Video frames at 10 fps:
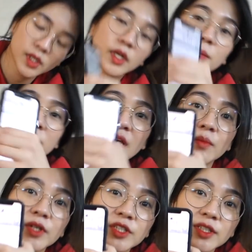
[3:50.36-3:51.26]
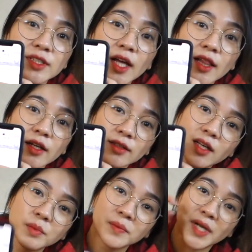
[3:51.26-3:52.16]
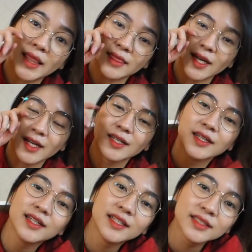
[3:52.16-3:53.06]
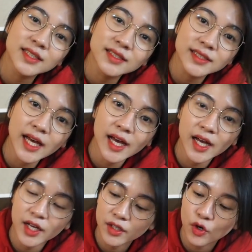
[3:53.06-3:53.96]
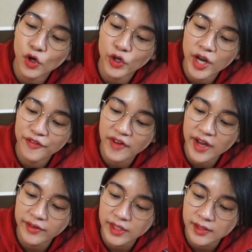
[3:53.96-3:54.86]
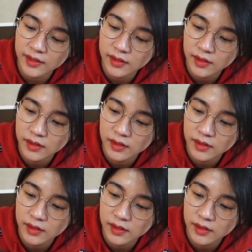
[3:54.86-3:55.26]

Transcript: Dapat emergency alert dari pemerintah tentang coronavirus.